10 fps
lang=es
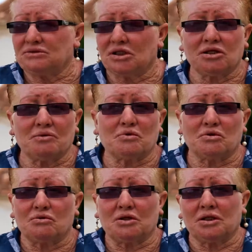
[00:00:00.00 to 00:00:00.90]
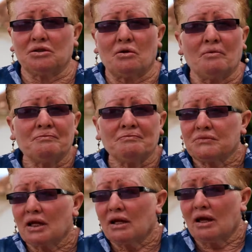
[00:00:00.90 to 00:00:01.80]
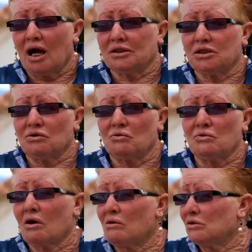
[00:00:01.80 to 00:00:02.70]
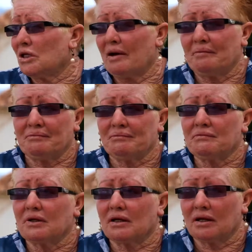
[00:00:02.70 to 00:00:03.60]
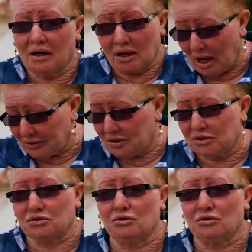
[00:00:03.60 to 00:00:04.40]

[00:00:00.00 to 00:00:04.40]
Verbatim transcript: Este proceso ha sido, ha sido una cosa gratis